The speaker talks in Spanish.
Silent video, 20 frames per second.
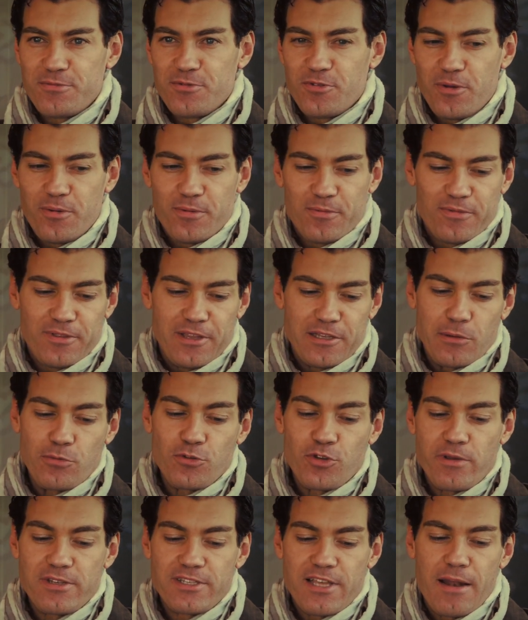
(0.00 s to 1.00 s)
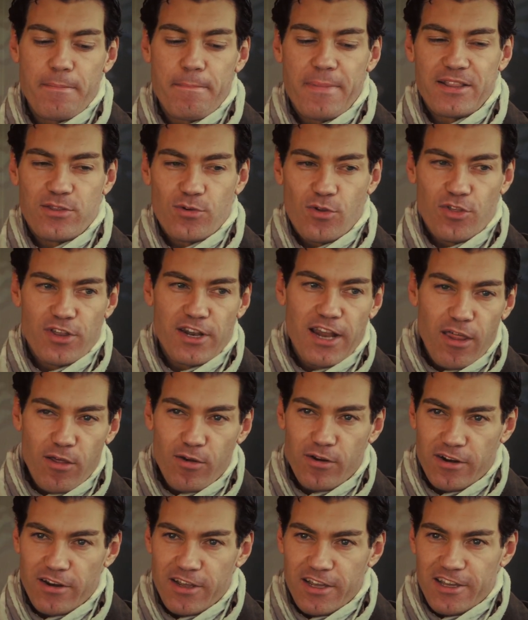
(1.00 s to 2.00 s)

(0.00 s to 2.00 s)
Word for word: punto, desde el punto de vista del patrocinador,